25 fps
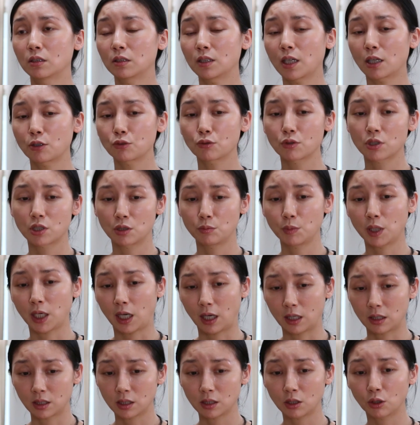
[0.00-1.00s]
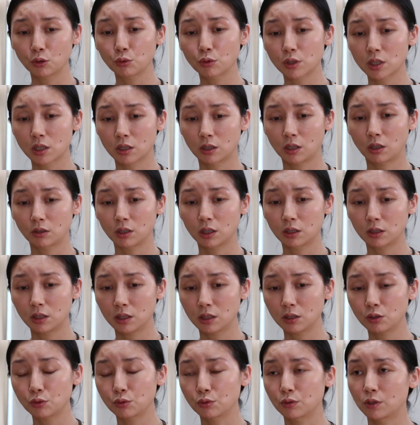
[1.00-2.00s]
大众审美还是要落实到一个
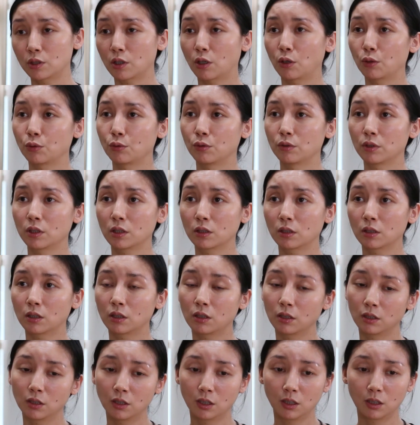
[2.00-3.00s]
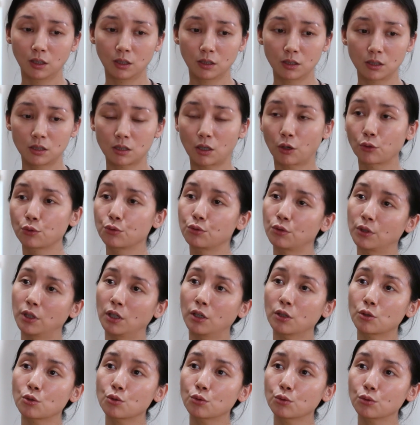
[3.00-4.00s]
基础教育，一个小学
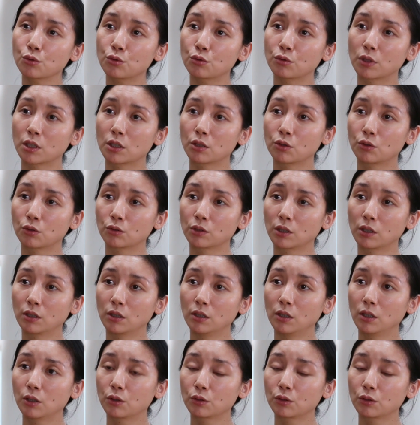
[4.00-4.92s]
啊、中学这种的。